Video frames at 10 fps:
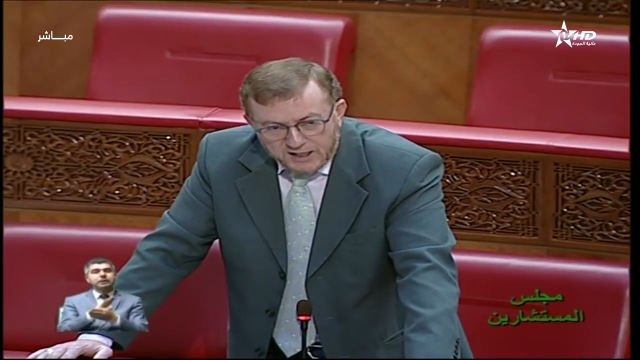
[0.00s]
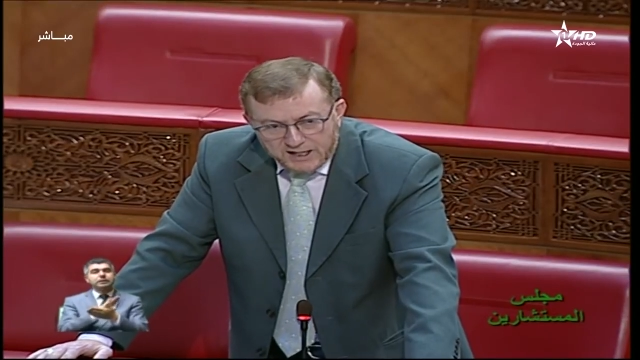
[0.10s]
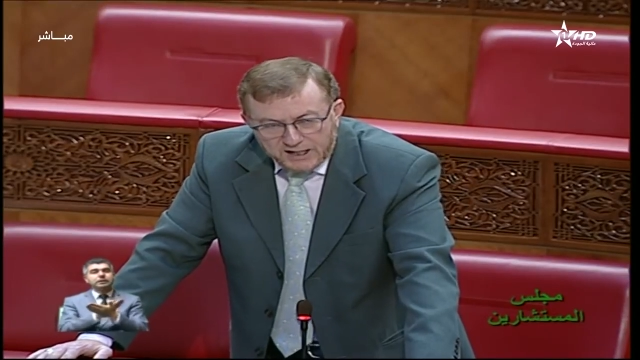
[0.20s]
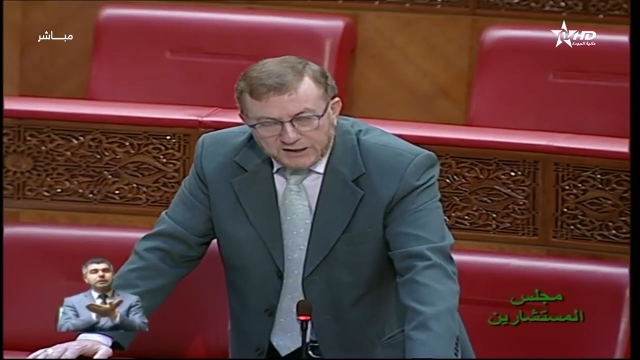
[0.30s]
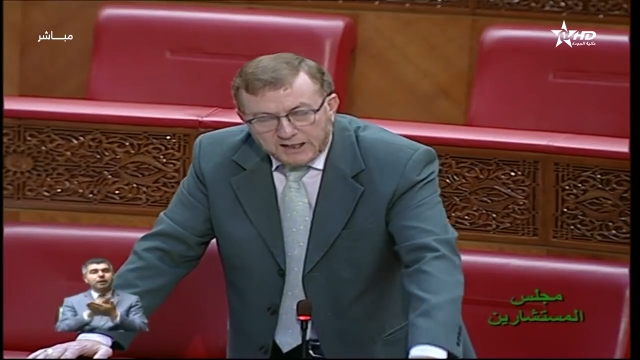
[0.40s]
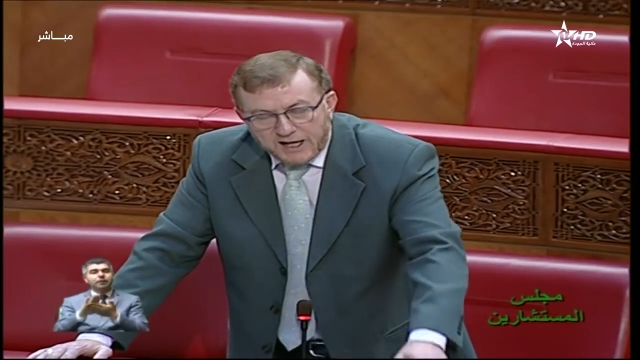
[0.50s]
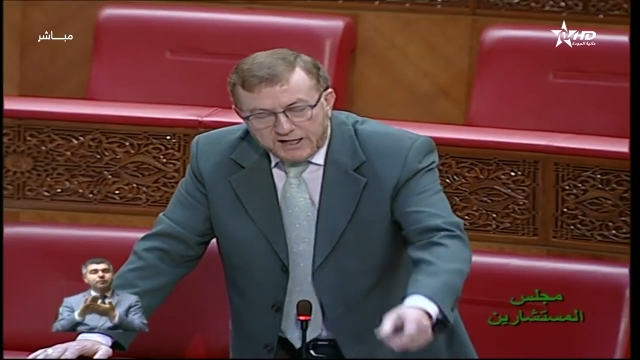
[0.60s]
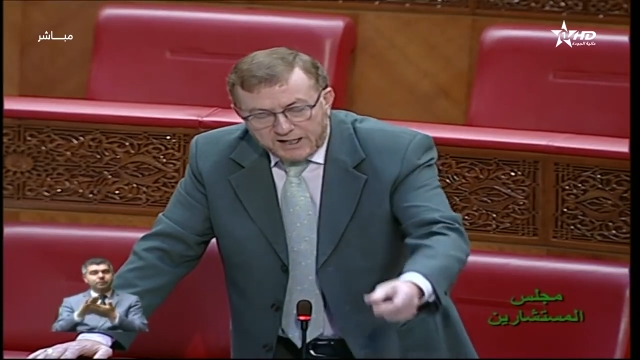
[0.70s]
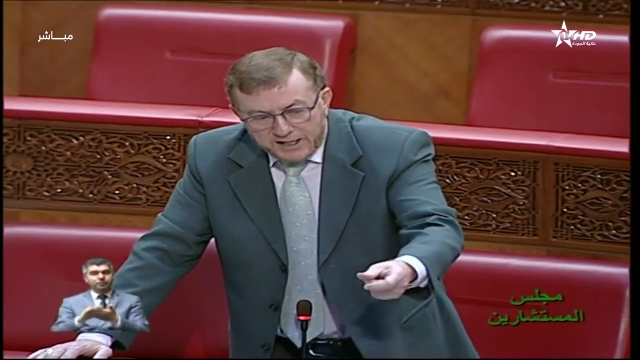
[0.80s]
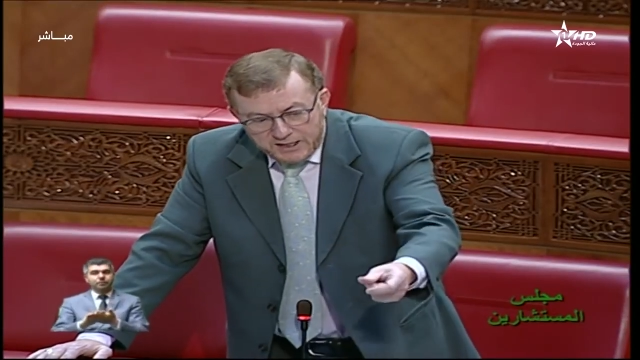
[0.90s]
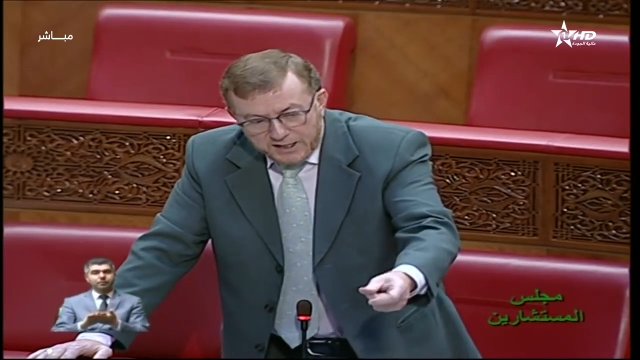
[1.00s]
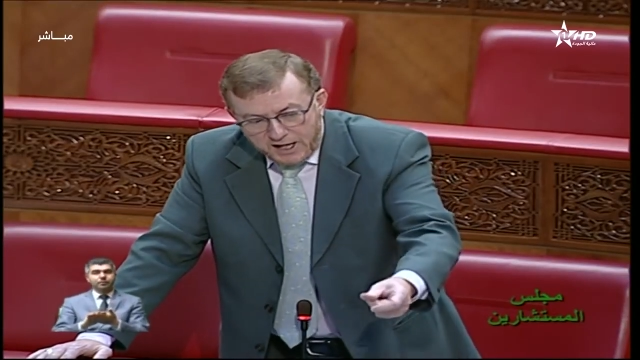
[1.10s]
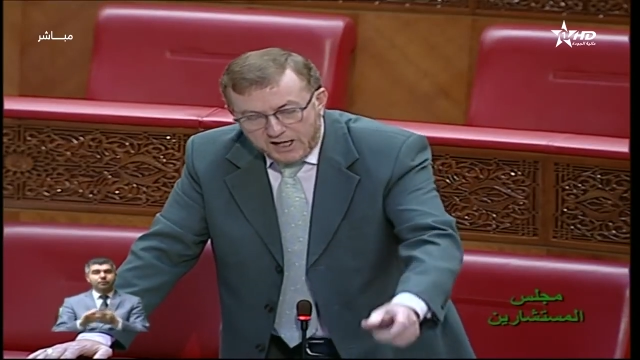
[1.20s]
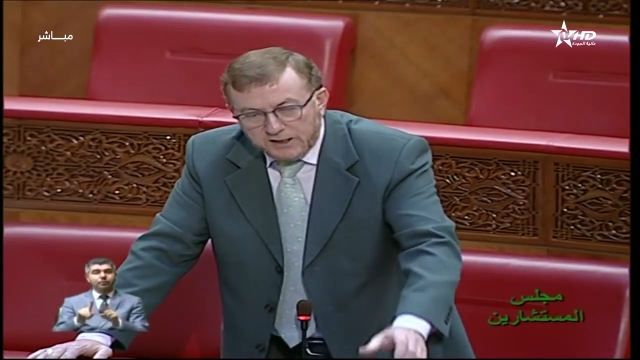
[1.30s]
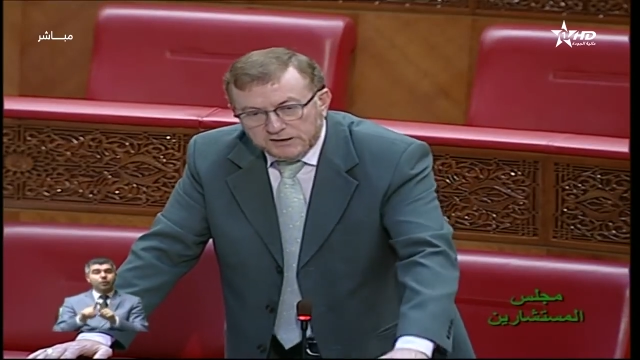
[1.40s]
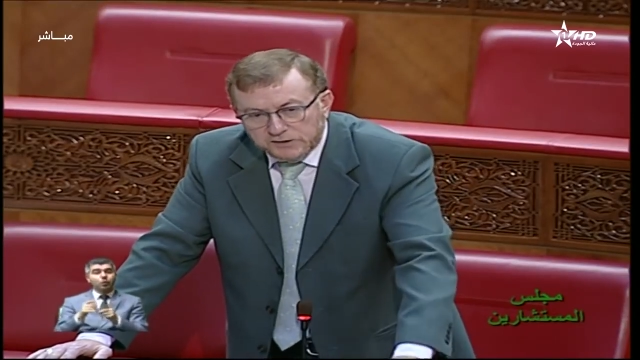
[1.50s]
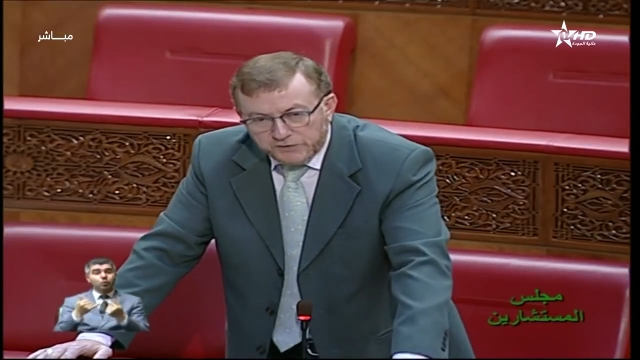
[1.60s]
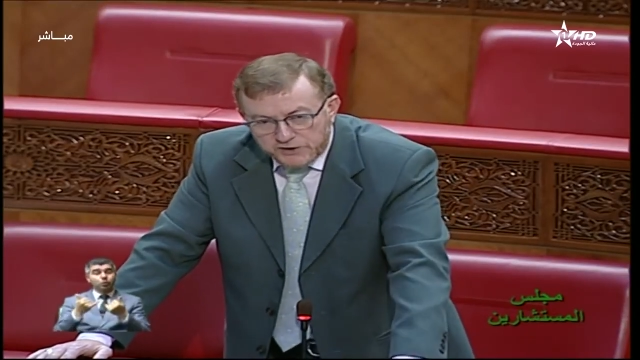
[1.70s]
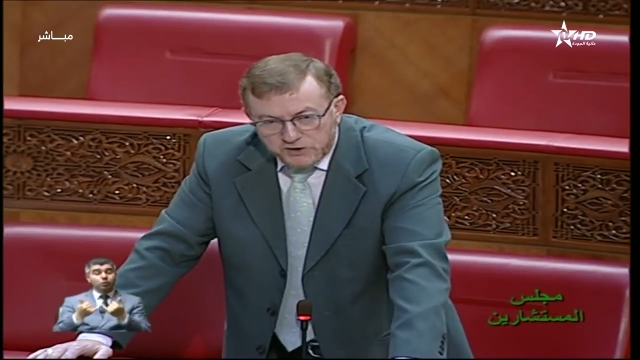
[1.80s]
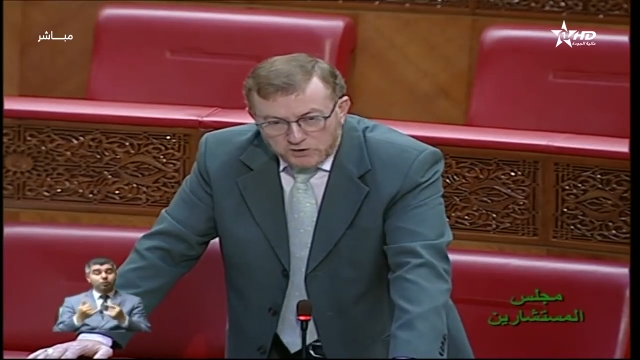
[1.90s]
على اطار اننا
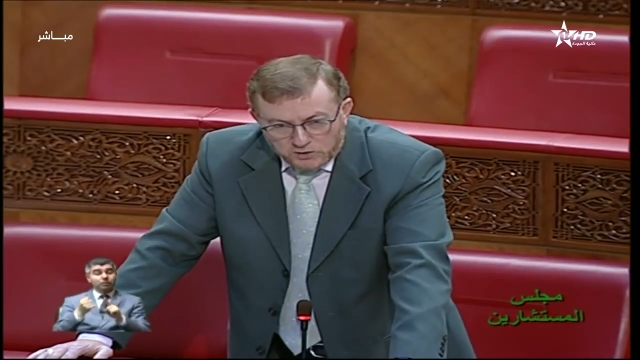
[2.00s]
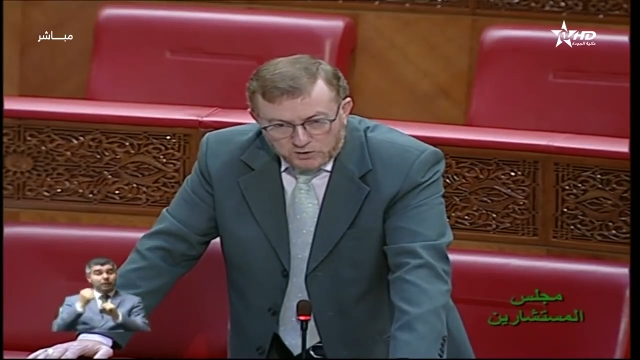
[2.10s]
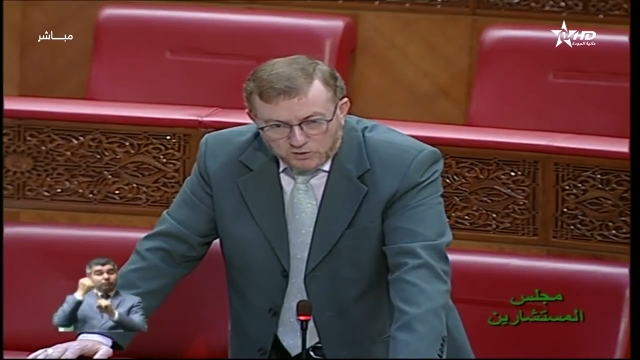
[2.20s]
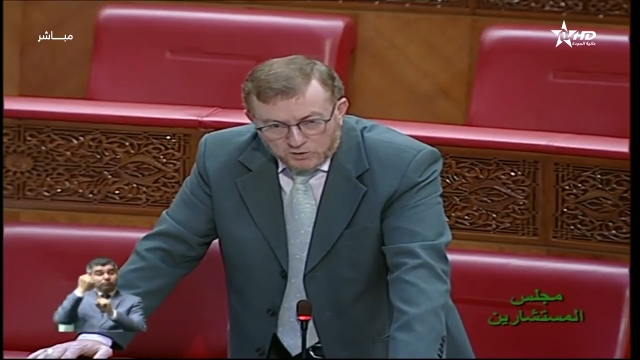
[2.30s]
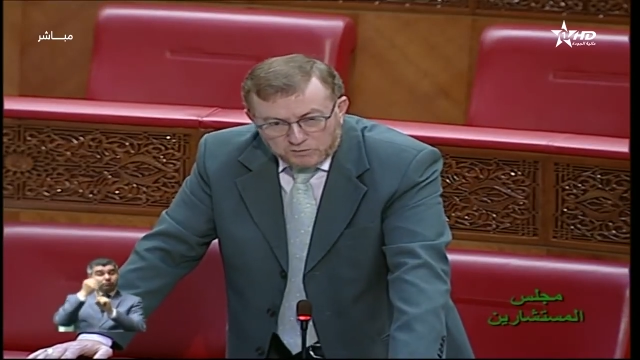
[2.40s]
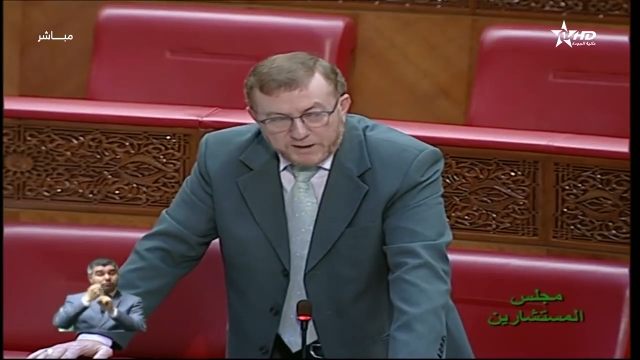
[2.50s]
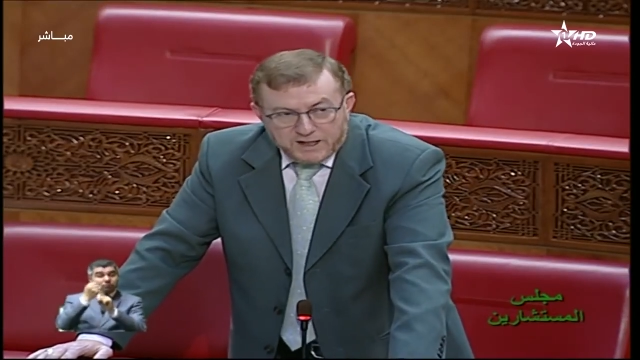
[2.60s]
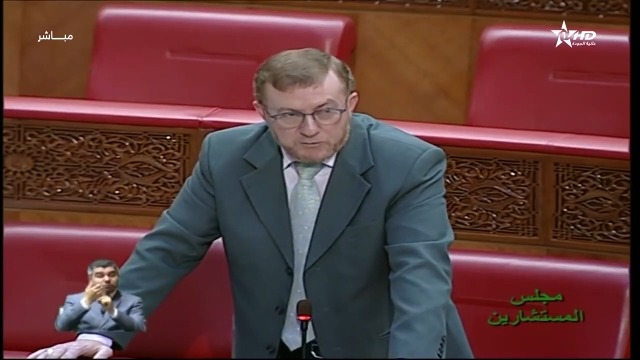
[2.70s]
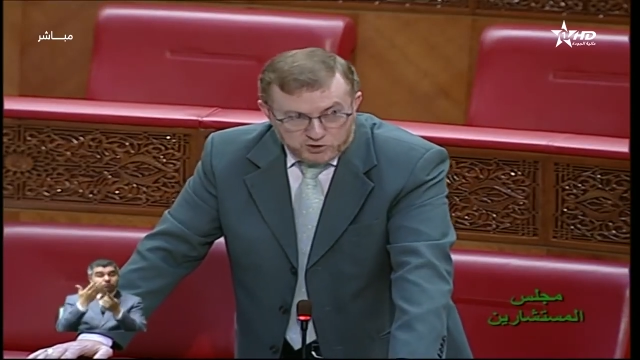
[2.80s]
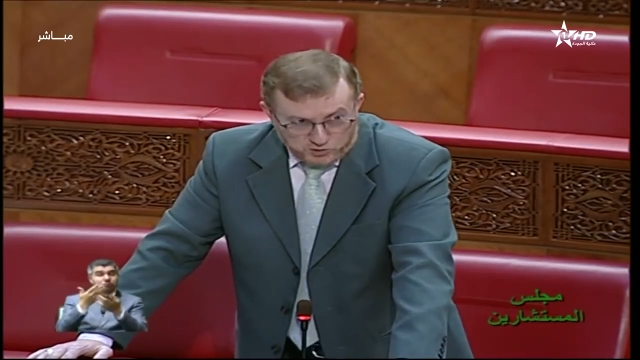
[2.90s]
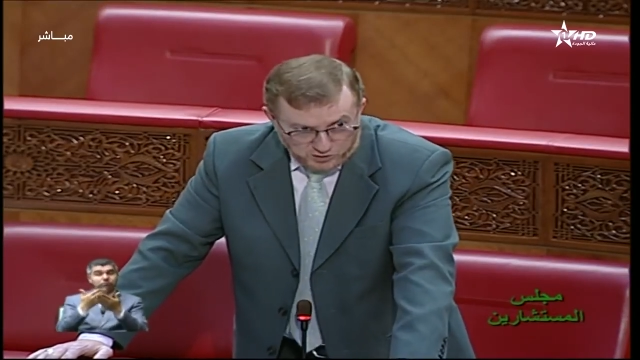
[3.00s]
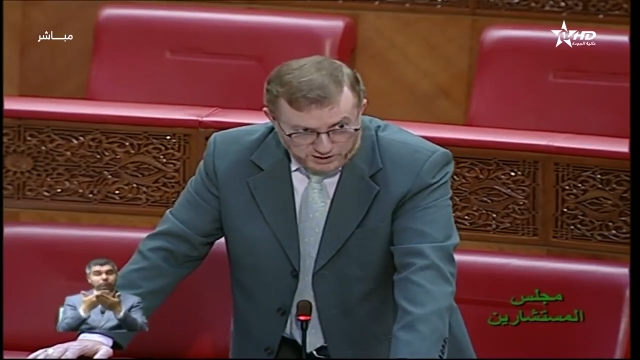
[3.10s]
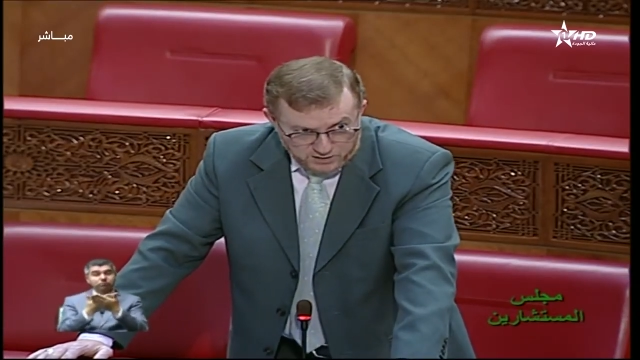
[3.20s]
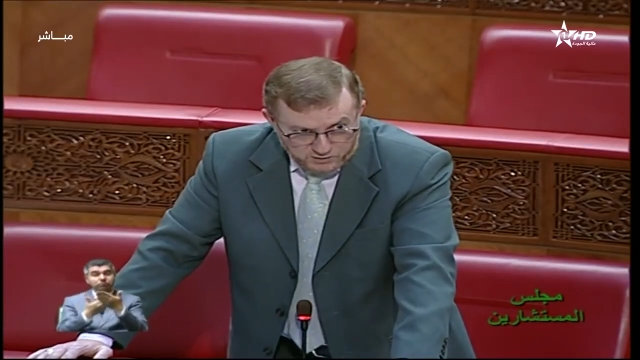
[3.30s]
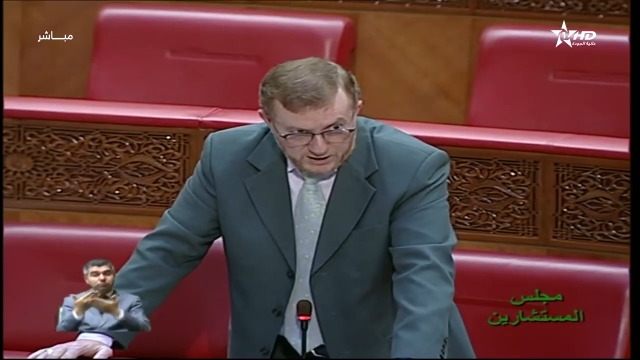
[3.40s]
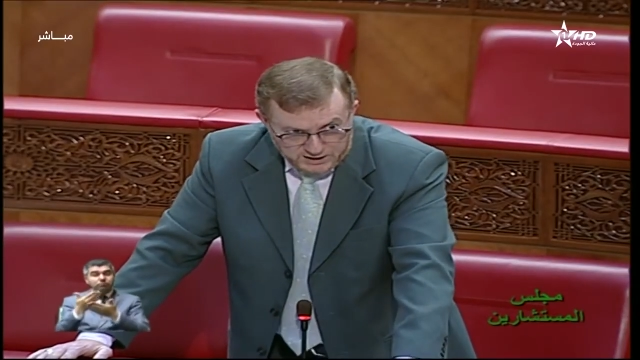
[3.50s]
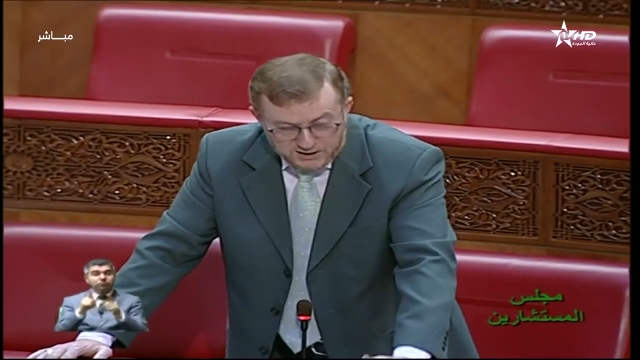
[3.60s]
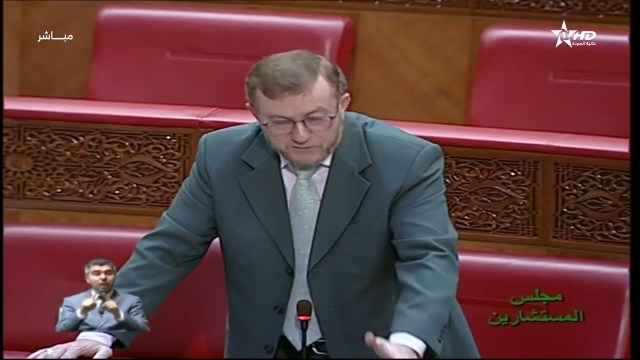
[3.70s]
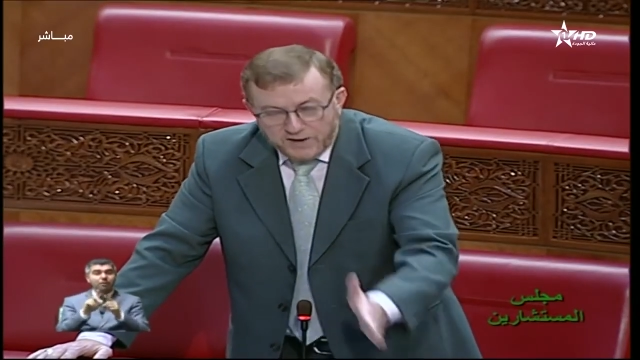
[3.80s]
نفصلوا عقود برامج اخرى واللي